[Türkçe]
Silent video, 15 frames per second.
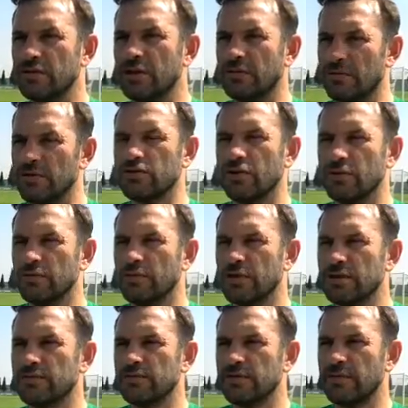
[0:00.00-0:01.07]
Ama zor bir
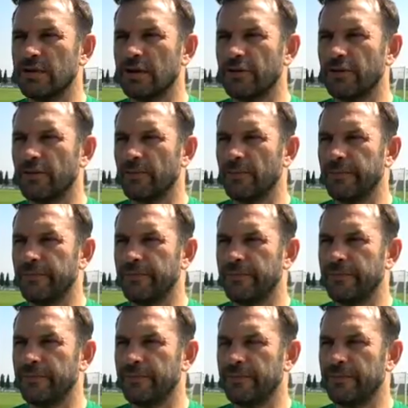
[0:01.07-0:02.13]
maç bizi bekliyor.
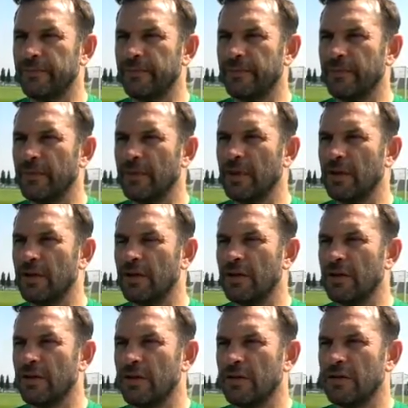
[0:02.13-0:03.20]
Yine cezalı oyuncumuz
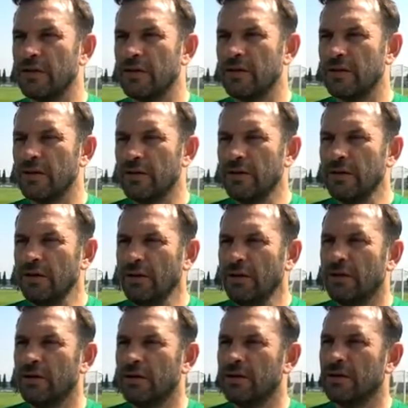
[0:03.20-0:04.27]
var. Miguel Lopez
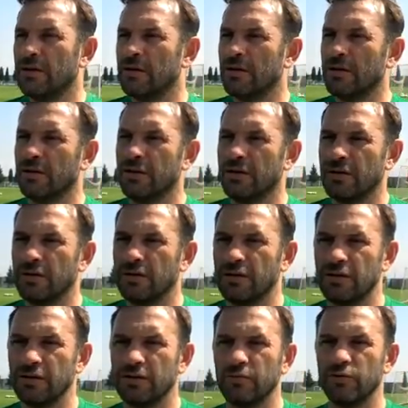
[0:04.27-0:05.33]
Beşiktaş maç öncesi.
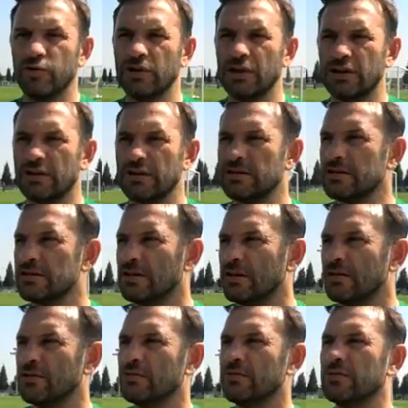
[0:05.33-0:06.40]
Evet, Muğdat da
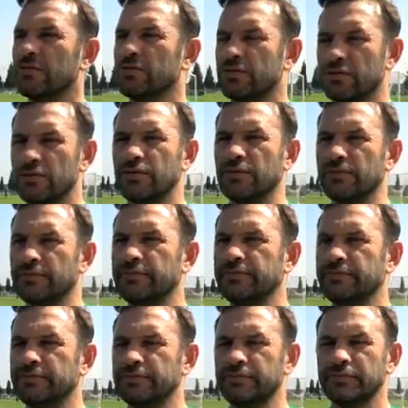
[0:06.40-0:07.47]
cezalı duruma düştü.
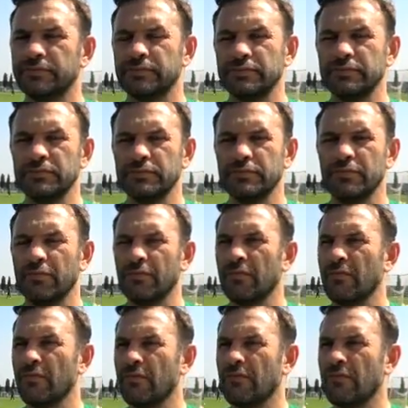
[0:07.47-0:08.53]
Cezalı duruma düştü.
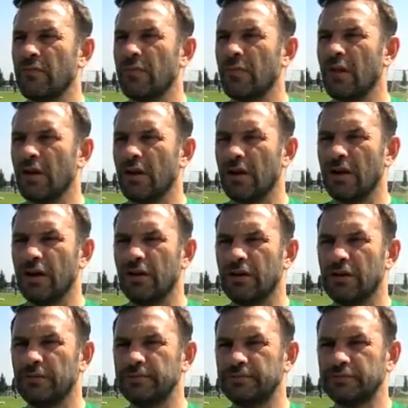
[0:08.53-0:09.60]
Soner'in sakatlığı son evet.
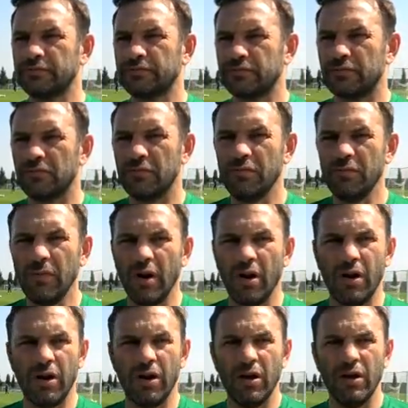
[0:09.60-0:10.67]
durması. Bunları da
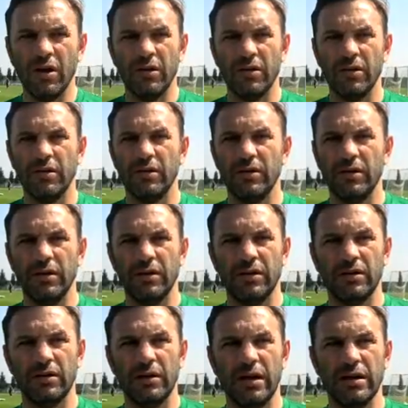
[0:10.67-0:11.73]
değerlendirirsek bize nasıl etkileyecek?